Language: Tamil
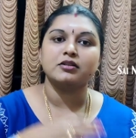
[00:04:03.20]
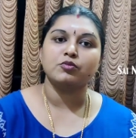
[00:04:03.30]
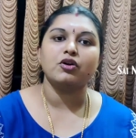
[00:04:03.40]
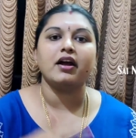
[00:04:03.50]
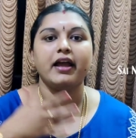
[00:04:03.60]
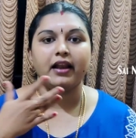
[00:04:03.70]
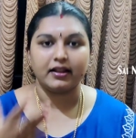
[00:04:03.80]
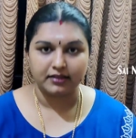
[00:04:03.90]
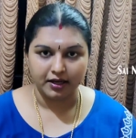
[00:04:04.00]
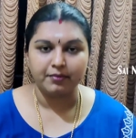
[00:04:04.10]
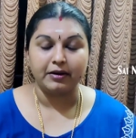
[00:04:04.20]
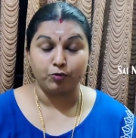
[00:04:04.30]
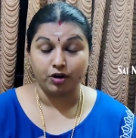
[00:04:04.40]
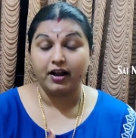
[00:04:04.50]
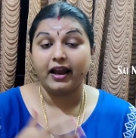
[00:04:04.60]
அந்த முருங்கை இலத்தையும்
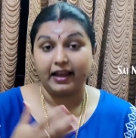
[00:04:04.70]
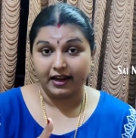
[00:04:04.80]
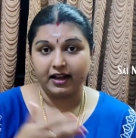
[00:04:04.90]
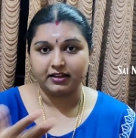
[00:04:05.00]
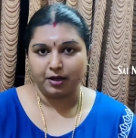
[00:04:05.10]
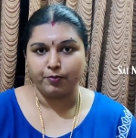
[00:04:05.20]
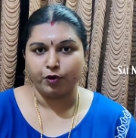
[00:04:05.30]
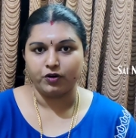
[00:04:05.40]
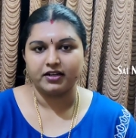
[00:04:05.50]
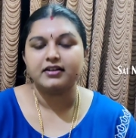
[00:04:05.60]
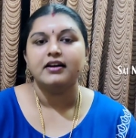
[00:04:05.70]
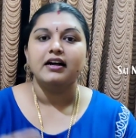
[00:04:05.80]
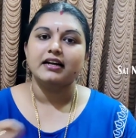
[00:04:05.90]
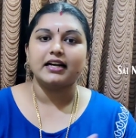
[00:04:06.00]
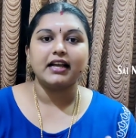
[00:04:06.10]
முருங்கை இலை எல்லாத்தையும் போட்டு
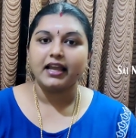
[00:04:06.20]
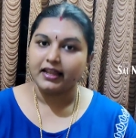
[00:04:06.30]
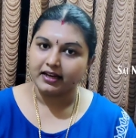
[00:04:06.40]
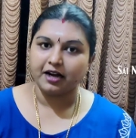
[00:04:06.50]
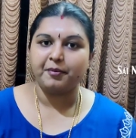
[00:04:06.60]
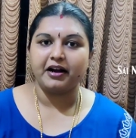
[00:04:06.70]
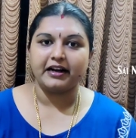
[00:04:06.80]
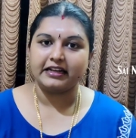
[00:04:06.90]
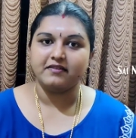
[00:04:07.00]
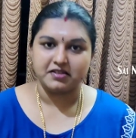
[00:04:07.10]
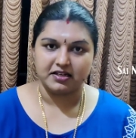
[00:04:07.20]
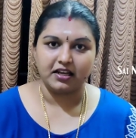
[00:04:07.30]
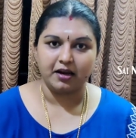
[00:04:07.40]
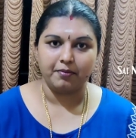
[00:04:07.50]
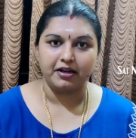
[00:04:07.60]
நல்லா இறுக்கமாக கட்டி
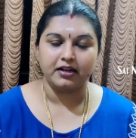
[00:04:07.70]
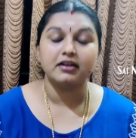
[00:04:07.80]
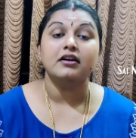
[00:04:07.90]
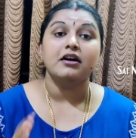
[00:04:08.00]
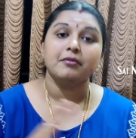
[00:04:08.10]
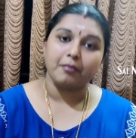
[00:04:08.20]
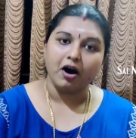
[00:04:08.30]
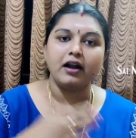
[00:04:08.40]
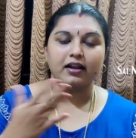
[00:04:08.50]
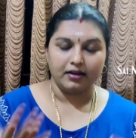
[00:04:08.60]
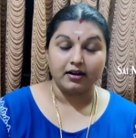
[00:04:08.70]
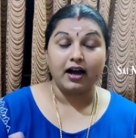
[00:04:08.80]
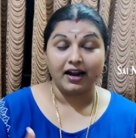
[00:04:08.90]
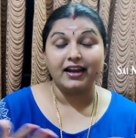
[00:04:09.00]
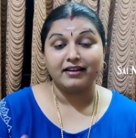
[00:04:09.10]
வச்சுட்டீங்க அப்படின்ட்டு மாலை
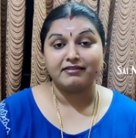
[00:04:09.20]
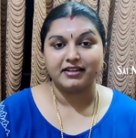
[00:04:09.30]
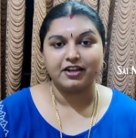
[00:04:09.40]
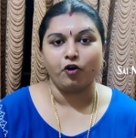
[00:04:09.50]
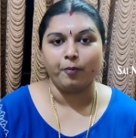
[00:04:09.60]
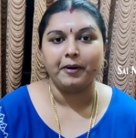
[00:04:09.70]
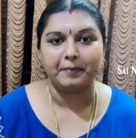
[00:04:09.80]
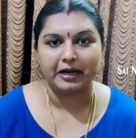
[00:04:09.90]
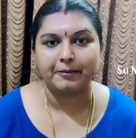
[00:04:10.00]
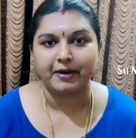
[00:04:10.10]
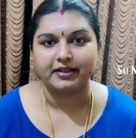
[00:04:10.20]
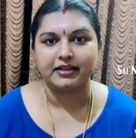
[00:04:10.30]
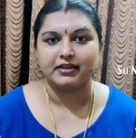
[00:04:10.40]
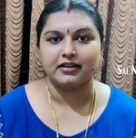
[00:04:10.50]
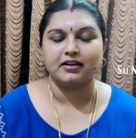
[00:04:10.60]
காலையில் வந்து நீங்கள் ஓப்பன் பண்ணி
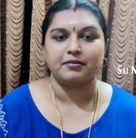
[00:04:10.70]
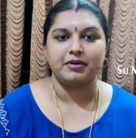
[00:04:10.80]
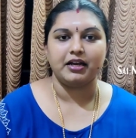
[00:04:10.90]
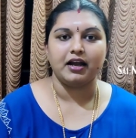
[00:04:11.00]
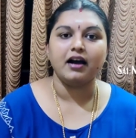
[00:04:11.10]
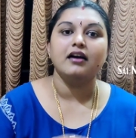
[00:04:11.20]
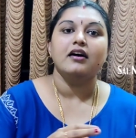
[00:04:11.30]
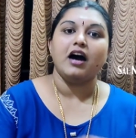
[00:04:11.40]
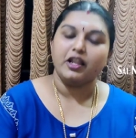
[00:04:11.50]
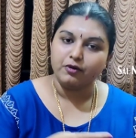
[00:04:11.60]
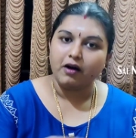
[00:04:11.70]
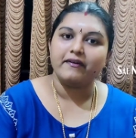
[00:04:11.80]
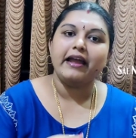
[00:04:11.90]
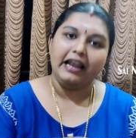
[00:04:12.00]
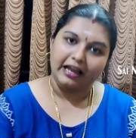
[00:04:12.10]
பார்த்தீங்கன்னா அப்படின்னா
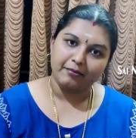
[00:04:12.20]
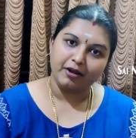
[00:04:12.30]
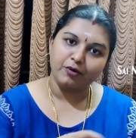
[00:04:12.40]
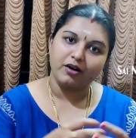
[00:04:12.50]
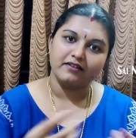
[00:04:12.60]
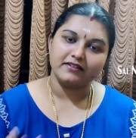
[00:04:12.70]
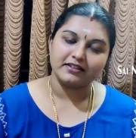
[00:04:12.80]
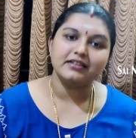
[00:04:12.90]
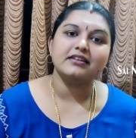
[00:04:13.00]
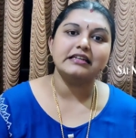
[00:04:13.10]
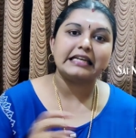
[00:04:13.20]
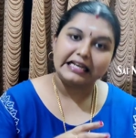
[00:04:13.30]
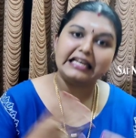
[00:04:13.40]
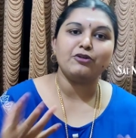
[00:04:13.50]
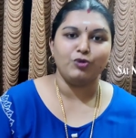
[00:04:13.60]
அதுவாகவே எல்லாமே உங்களுக்கு வந்து
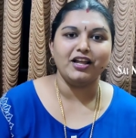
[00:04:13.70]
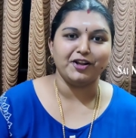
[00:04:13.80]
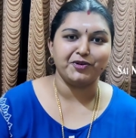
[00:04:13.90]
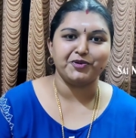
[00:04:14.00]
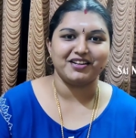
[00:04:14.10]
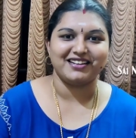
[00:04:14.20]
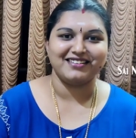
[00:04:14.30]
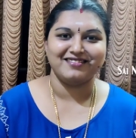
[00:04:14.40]
கிள்ளி உள்ளே இருக்குங்க